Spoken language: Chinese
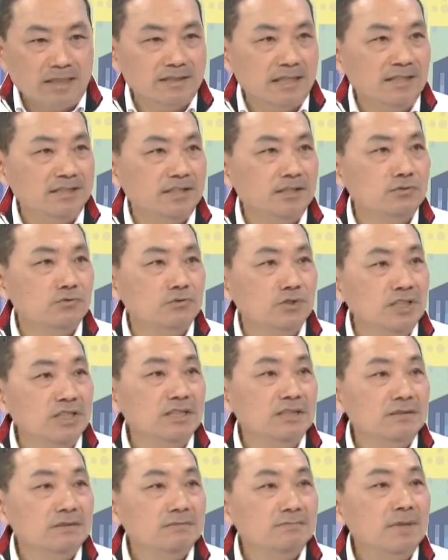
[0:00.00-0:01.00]
家一起努
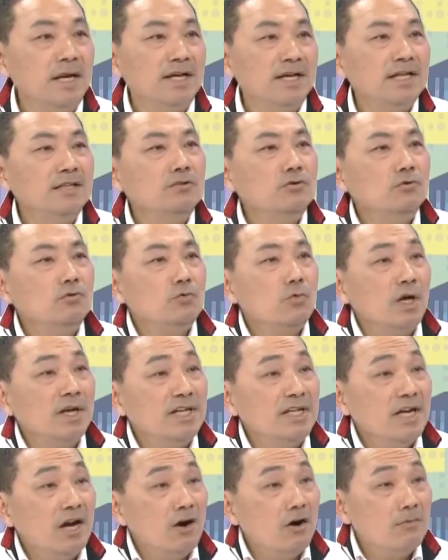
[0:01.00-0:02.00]
力把源头管
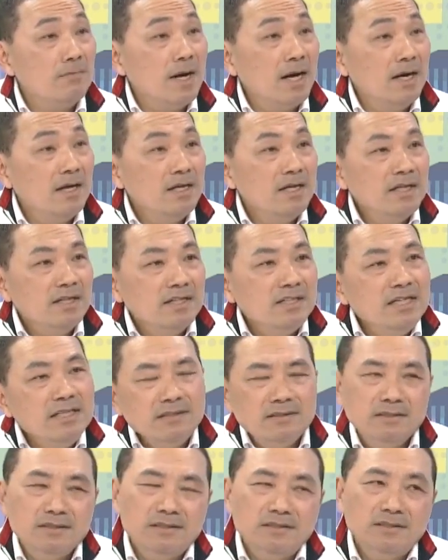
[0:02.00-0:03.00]
理好嘛。OK。你。